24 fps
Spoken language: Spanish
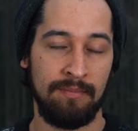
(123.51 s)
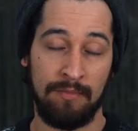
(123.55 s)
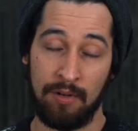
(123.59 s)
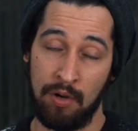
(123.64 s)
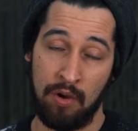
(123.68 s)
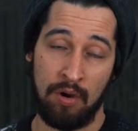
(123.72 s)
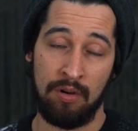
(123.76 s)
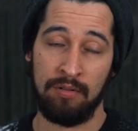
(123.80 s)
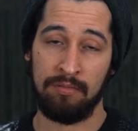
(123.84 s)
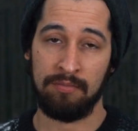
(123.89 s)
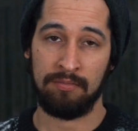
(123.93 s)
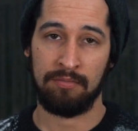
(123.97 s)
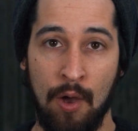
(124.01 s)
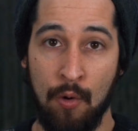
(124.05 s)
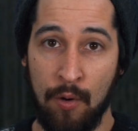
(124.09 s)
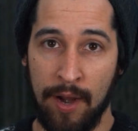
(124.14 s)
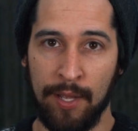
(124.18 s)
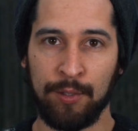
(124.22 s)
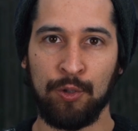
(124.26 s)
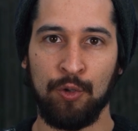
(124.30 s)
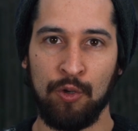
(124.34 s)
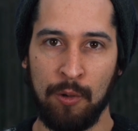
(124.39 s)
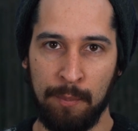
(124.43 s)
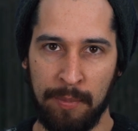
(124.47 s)
No. ¿Es
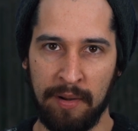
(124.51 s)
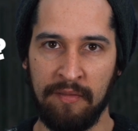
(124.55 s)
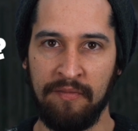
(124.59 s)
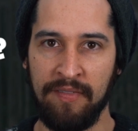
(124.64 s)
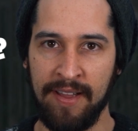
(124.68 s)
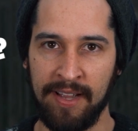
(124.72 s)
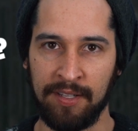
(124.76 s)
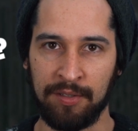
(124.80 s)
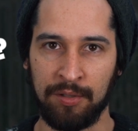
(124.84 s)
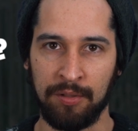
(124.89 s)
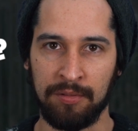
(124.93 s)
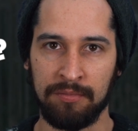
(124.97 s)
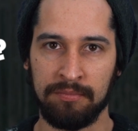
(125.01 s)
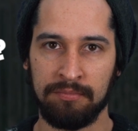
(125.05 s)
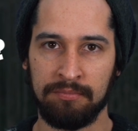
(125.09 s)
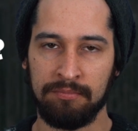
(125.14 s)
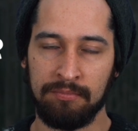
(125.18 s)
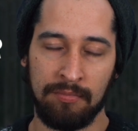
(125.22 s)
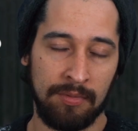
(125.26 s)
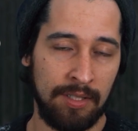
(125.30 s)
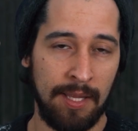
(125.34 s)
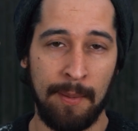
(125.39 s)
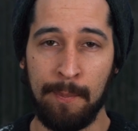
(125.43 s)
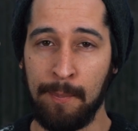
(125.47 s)
un estudio perfecto?
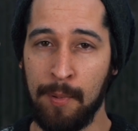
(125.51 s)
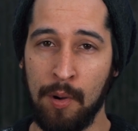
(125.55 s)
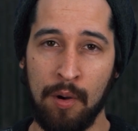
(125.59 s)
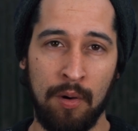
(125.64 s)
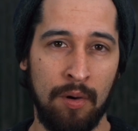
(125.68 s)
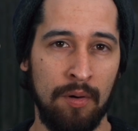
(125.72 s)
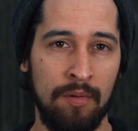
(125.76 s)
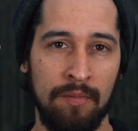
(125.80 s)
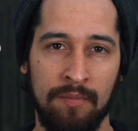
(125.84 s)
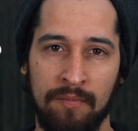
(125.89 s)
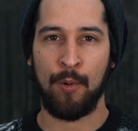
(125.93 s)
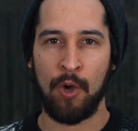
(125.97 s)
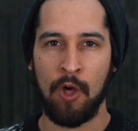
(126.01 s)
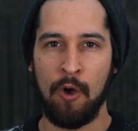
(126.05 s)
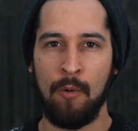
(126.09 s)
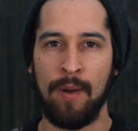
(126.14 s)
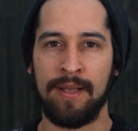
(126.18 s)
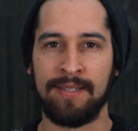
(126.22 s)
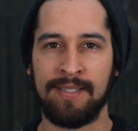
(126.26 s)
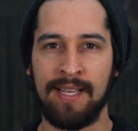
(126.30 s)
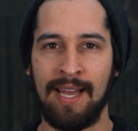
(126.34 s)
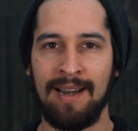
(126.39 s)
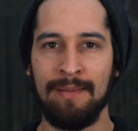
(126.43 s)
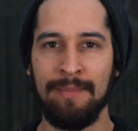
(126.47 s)
Tampoco. ¿Puedo
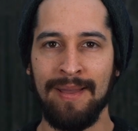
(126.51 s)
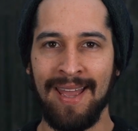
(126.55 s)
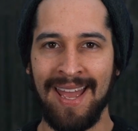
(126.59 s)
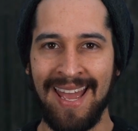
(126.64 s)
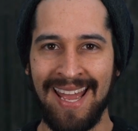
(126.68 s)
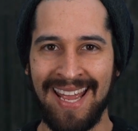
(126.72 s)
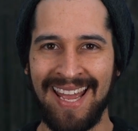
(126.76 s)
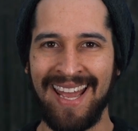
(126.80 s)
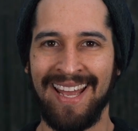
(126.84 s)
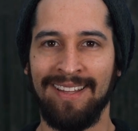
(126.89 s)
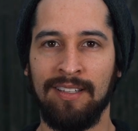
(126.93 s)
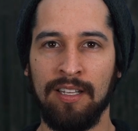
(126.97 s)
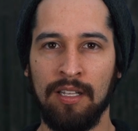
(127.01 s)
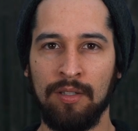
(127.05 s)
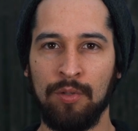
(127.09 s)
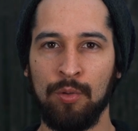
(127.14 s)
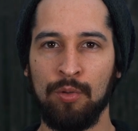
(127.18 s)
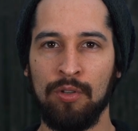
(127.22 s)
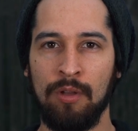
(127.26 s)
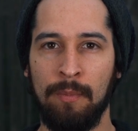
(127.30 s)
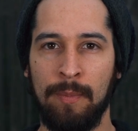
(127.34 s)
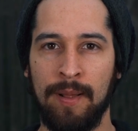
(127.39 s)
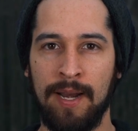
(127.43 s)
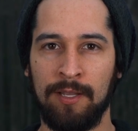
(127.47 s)
basarme en este
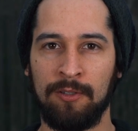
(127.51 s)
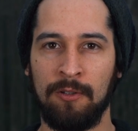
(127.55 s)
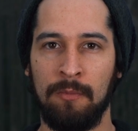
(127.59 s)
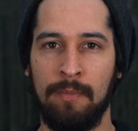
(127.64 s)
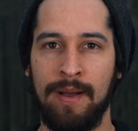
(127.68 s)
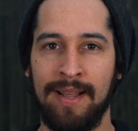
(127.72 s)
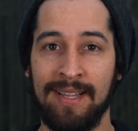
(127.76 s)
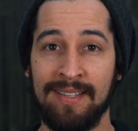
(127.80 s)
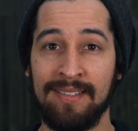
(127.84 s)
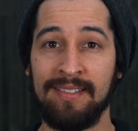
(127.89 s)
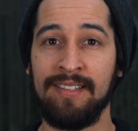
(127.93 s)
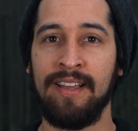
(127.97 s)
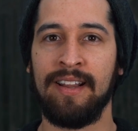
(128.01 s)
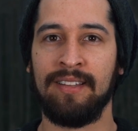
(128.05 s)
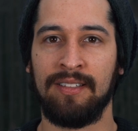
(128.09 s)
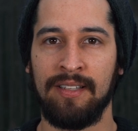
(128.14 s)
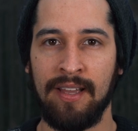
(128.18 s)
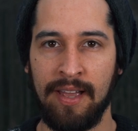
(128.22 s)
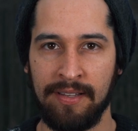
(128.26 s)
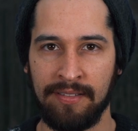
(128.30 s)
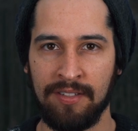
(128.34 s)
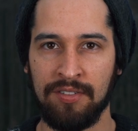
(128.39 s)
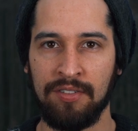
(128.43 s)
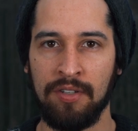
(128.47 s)
estudio para tomar
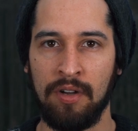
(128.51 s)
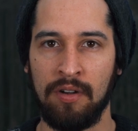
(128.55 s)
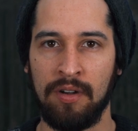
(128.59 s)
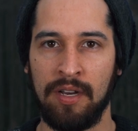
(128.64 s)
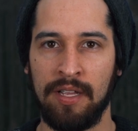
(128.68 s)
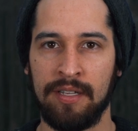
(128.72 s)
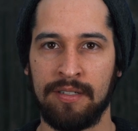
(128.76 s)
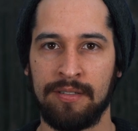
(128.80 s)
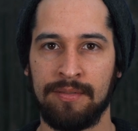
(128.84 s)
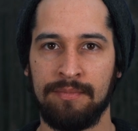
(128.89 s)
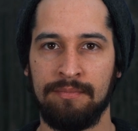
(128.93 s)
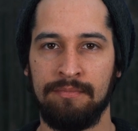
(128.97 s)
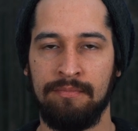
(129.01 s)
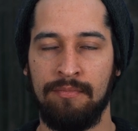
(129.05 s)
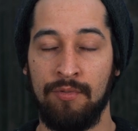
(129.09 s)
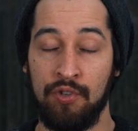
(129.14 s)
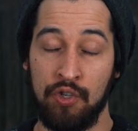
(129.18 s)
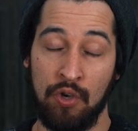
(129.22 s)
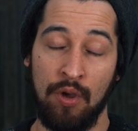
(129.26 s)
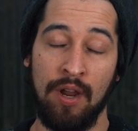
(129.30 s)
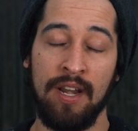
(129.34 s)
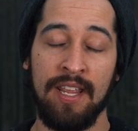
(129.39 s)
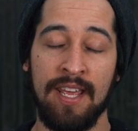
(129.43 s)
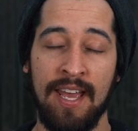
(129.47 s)
ciertas decisiones?
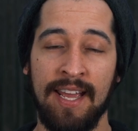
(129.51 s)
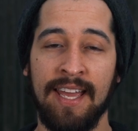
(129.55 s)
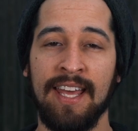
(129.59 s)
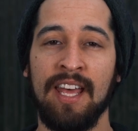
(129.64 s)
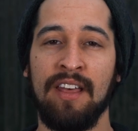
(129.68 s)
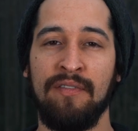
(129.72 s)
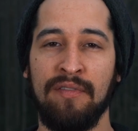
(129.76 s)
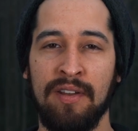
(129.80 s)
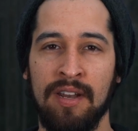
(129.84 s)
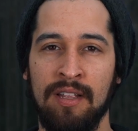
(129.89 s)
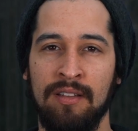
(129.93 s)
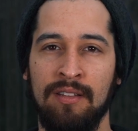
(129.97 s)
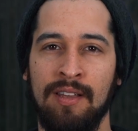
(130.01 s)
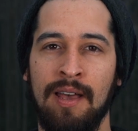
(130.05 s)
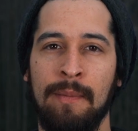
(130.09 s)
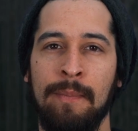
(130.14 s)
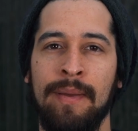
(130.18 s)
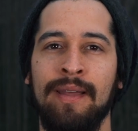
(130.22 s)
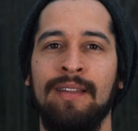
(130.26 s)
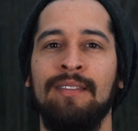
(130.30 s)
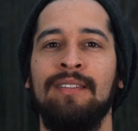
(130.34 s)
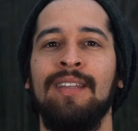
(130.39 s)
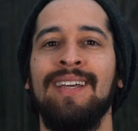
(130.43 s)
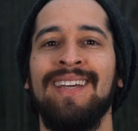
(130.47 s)
Yo diría que
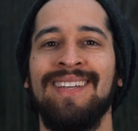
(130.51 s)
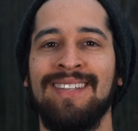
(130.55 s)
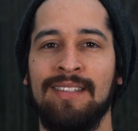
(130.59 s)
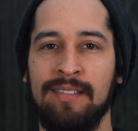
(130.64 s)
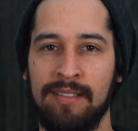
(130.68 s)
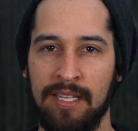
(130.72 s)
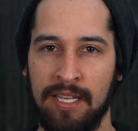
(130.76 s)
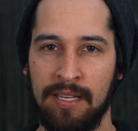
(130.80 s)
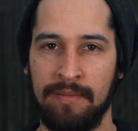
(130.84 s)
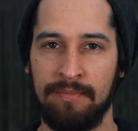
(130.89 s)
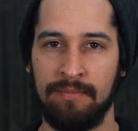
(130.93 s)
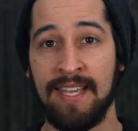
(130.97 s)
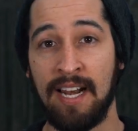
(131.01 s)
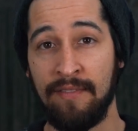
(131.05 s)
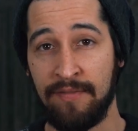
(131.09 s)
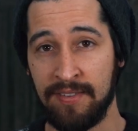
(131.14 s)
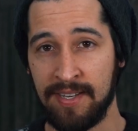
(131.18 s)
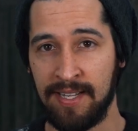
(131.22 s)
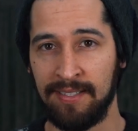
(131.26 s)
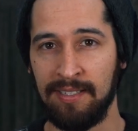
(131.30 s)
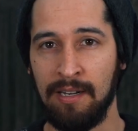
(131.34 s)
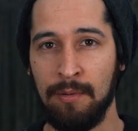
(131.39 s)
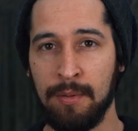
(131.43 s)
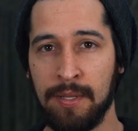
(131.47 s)
definitivamente sí. Y al
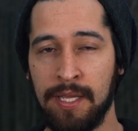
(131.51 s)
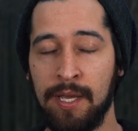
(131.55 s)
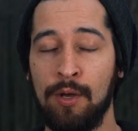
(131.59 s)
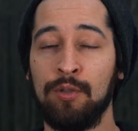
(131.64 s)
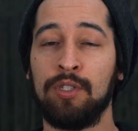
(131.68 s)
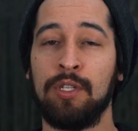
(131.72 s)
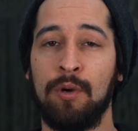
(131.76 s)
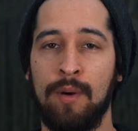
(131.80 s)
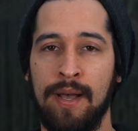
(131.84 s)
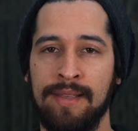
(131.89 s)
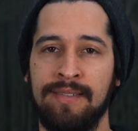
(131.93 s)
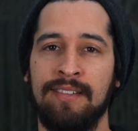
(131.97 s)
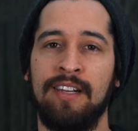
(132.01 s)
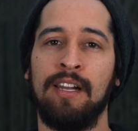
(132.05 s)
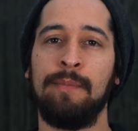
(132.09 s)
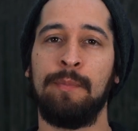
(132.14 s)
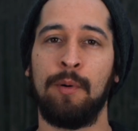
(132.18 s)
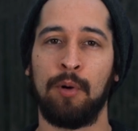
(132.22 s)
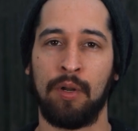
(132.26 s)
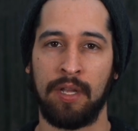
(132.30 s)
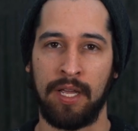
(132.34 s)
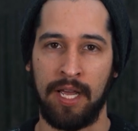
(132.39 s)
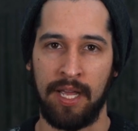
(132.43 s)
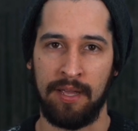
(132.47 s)
final del video te voy a decir el
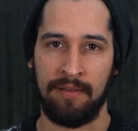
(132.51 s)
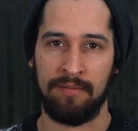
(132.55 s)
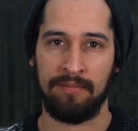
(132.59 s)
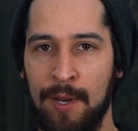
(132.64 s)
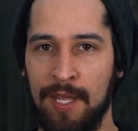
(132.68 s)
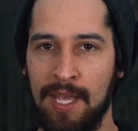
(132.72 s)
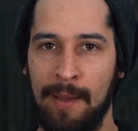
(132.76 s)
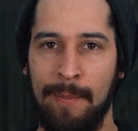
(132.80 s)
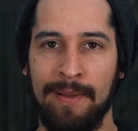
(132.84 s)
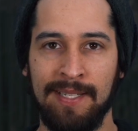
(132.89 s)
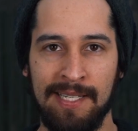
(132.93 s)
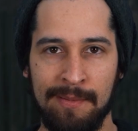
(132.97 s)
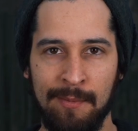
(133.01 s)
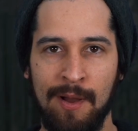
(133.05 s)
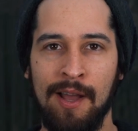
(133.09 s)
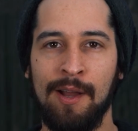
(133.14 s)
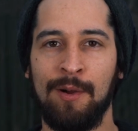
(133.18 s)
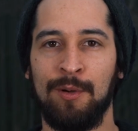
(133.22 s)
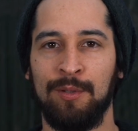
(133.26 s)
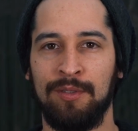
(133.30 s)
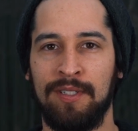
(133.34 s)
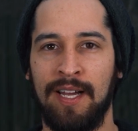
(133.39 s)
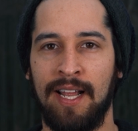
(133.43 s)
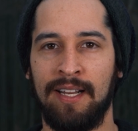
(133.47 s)
porqué. Pero ya pasemos
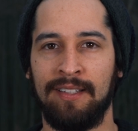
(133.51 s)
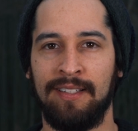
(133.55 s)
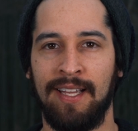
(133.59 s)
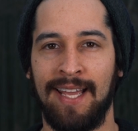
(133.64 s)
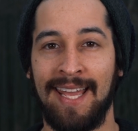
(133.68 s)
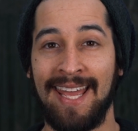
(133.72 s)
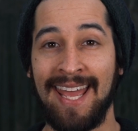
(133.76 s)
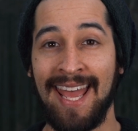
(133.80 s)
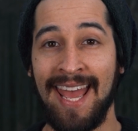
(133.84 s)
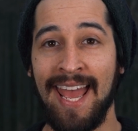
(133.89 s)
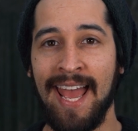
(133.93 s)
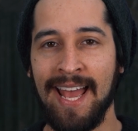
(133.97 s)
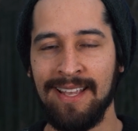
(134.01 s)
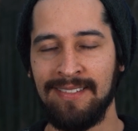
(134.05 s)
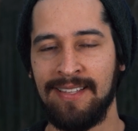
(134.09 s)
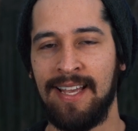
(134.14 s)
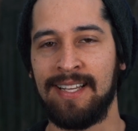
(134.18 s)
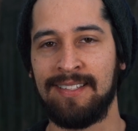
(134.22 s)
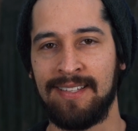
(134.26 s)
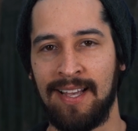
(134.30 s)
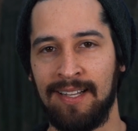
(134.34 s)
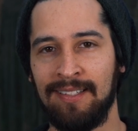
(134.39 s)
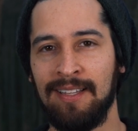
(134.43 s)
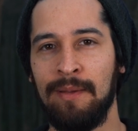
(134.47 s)
a contarte qué es
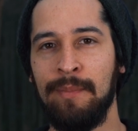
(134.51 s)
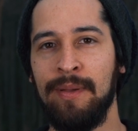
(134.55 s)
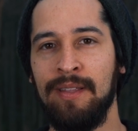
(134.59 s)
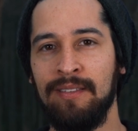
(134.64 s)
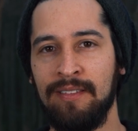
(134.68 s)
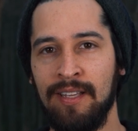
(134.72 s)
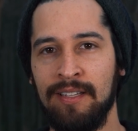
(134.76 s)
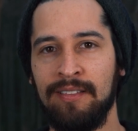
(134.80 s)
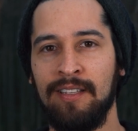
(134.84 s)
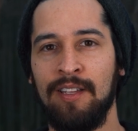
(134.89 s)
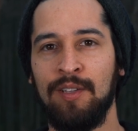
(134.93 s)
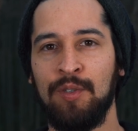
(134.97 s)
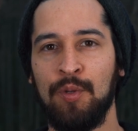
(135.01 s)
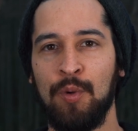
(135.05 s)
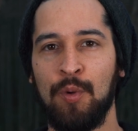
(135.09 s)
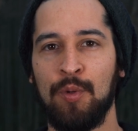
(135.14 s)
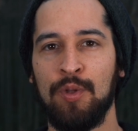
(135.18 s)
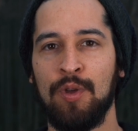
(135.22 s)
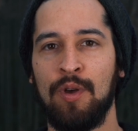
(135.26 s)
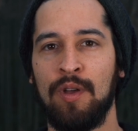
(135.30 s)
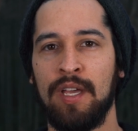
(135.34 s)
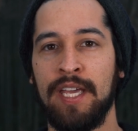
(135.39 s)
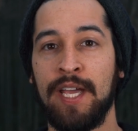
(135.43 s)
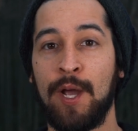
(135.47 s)
exactamente este
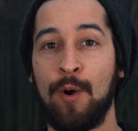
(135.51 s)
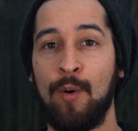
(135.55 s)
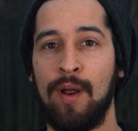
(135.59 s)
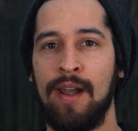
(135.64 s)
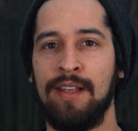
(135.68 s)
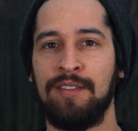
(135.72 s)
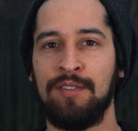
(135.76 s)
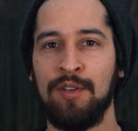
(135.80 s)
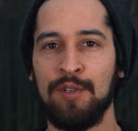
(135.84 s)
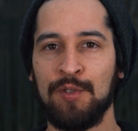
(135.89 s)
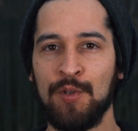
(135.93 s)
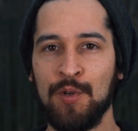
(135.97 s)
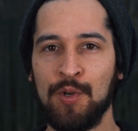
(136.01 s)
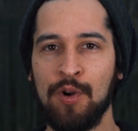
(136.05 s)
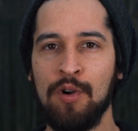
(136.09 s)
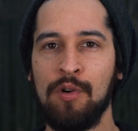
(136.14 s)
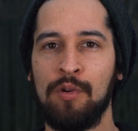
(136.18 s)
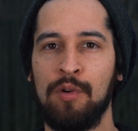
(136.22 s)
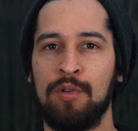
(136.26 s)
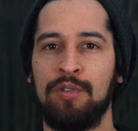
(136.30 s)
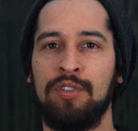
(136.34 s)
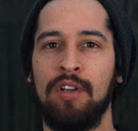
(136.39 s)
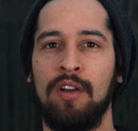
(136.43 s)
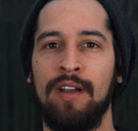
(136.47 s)
estudio y cuáles son sus
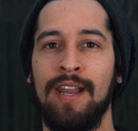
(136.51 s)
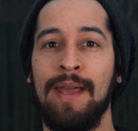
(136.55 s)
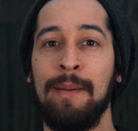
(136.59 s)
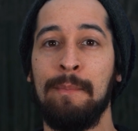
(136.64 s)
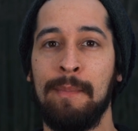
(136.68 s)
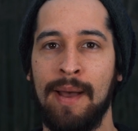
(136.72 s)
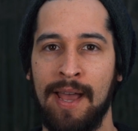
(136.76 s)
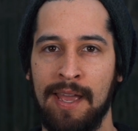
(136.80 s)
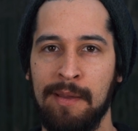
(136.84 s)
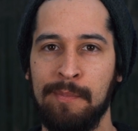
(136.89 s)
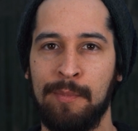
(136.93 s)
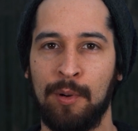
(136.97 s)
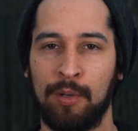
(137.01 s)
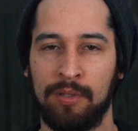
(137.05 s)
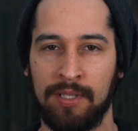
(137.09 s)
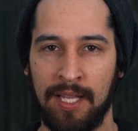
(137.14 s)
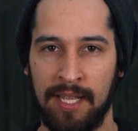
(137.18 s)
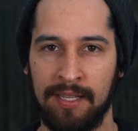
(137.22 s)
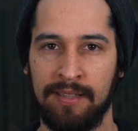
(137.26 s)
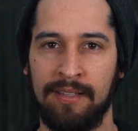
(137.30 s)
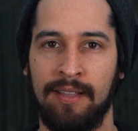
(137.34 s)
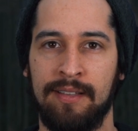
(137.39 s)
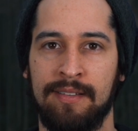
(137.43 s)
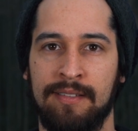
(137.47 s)
conclusiones más
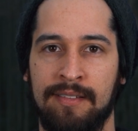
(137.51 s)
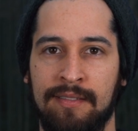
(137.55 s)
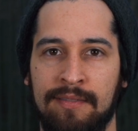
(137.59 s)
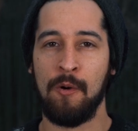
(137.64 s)
importantes.